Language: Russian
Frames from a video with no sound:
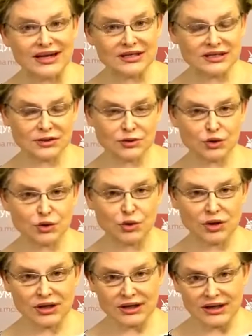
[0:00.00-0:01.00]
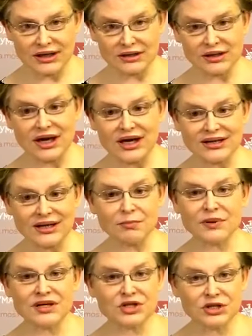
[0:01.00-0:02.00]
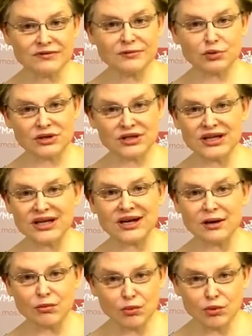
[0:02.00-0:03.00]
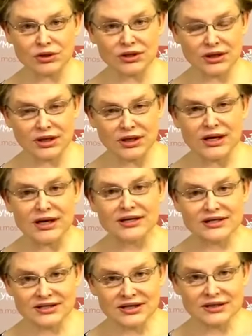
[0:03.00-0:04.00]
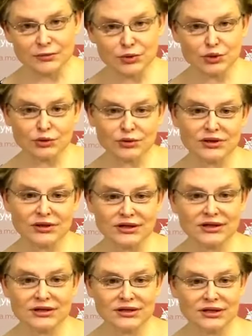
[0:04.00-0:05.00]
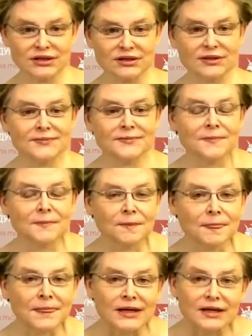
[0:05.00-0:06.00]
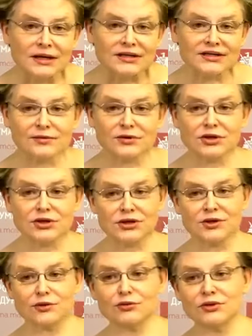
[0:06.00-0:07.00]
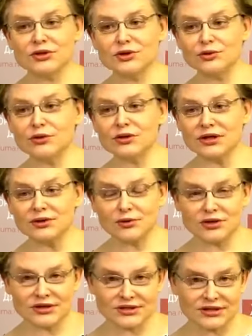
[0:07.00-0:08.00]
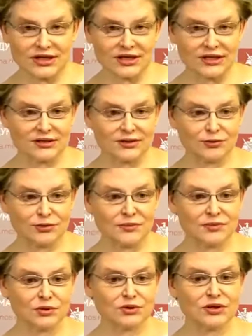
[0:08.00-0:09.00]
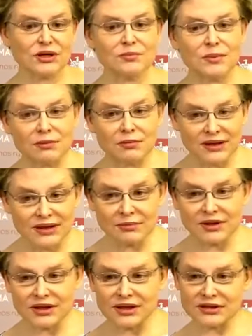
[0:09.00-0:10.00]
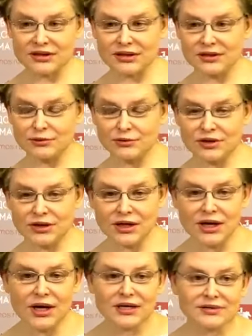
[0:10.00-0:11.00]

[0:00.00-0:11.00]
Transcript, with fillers: 30-40 лет она проживет не работая, и с этим что-то надо делать. Сегодняшний круглый стол, который состоялся, он обсуждал проблемы этих людей.